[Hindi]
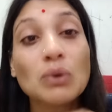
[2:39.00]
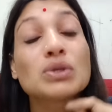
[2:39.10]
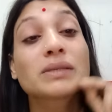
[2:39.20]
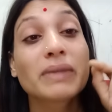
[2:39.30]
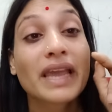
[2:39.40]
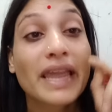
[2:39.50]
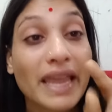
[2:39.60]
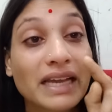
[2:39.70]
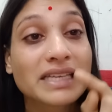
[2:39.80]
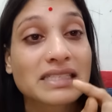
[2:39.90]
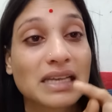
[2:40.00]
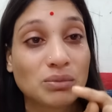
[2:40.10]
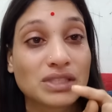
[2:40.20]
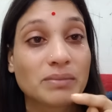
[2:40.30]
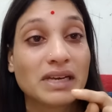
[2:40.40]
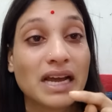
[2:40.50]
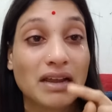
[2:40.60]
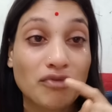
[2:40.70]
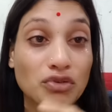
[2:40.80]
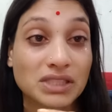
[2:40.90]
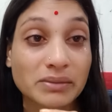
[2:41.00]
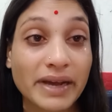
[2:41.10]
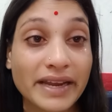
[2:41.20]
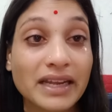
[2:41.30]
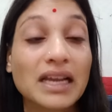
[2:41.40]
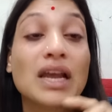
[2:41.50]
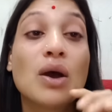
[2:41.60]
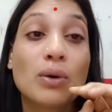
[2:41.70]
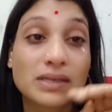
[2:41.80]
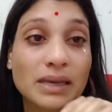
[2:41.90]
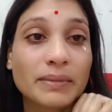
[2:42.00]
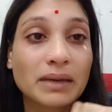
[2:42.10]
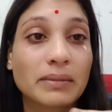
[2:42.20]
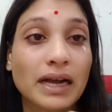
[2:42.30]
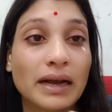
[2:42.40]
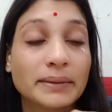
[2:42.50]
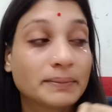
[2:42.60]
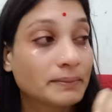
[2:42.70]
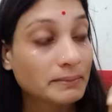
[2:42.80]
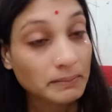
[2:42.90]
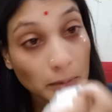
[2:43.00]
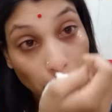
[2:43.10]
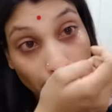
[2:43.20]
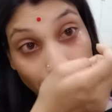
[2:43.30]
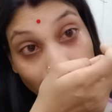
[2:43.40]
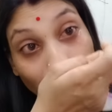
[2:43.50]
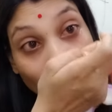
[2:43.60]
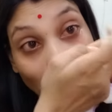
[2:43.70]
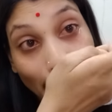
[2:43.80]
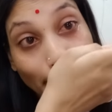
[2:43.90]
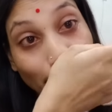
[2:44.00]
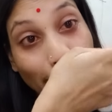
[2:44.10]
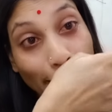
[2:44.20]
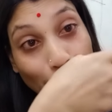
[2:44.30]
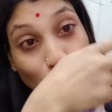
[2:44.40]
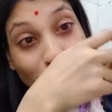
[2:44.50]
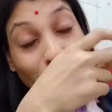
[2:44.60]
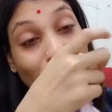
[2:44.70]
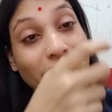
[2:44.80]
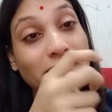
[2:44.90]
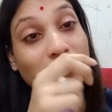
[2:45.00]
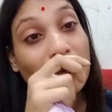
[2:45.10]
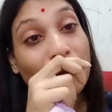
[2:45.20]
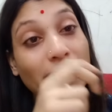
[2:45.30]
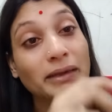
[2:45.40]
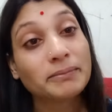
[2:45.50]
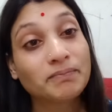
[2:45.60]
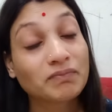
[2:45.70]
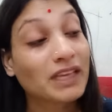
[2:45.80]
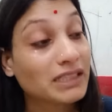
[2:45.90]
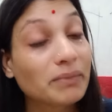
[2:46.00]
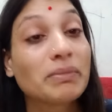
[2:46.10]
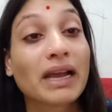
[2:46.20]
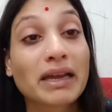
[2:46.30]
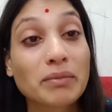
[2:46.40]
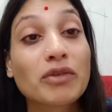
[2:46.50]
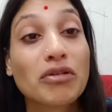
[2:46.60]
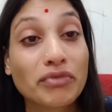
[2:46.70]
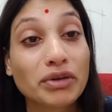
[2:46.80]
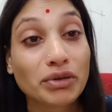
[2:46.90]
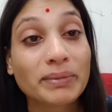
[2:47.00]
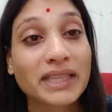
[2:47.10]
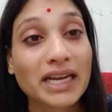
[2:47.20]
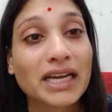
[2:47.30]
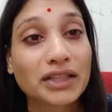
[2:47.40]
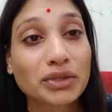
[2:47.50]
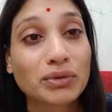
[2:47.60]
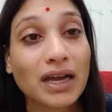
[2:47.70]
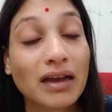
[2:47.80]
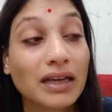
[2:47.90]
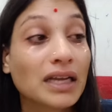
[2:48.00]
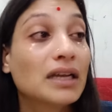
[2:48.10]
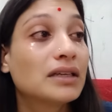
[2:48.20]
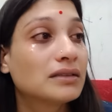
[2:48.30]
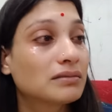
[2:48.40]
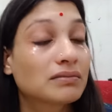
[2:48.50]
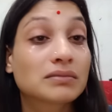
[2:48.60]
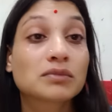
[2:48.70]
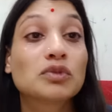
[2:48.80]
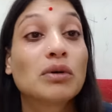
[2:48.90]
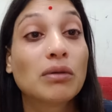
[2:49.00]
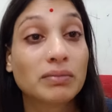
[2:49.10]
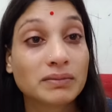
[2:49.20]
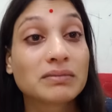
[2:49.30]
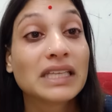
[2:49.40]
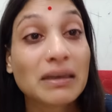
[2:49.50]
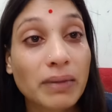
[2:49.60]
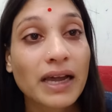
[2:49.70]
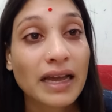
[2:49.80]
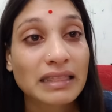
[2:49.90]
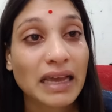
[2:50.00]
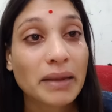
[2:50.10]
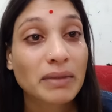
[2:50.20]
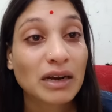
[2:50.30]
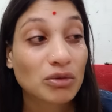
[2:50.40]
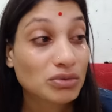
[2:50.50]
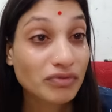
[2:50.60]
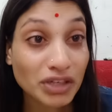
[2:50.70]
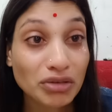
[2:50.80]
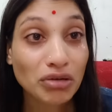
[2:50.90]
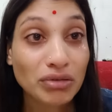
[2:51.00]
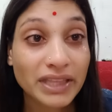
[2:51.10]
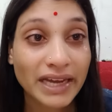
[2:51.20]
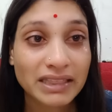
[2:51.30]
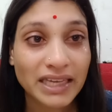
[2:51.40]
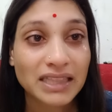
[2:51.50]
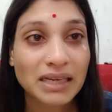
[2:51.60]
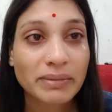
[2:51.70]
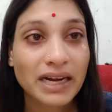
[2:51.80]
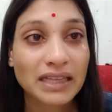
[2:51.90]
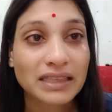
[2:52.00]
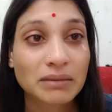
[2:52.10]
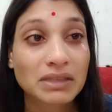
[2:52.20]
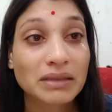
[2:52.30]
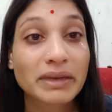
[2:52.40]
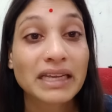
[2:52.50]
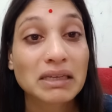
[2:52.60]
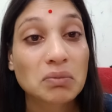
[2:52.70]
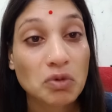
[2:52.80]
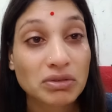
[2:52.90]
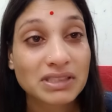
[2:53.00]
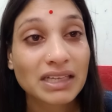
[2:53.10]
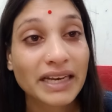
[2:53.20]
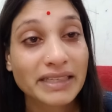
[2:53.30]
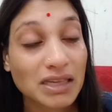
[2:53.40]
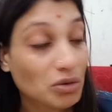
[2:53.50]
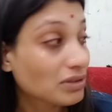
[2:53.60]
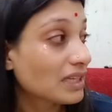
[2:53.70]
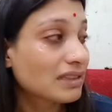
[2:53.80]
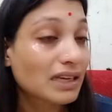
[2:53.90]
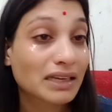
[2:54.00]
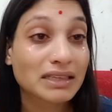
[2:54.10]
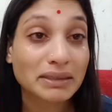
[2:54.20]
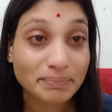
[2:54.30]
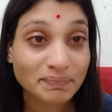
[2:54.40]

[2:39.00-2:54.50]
उसमें एक रिश्ता मुझे मिला है फौजी भाई और सबनम का इतना प्यार मिला है मुझे उस रिश्ते में कि जब भी अगर मैं वो वीडियो भी देख लेती हूँ ना तो दिल भर आता है मेरा उस वीडियो को देखते ही दिल भर आता है मतलब एक इमोशनल ऐसा हो जाता है कि